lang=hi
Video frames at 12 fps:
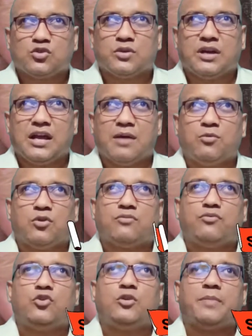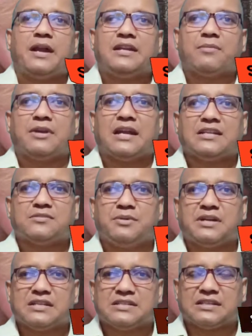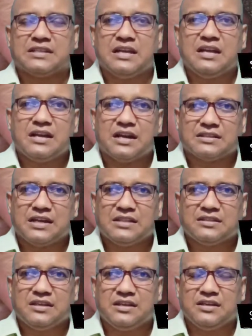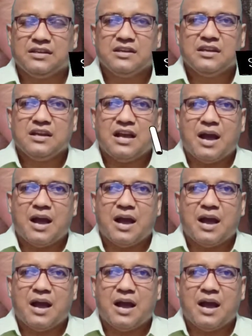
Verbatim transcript: इसको जो है हम लोग फूड पैट डर्मेटाइटिस भी कह सकते हैं अर्थात कि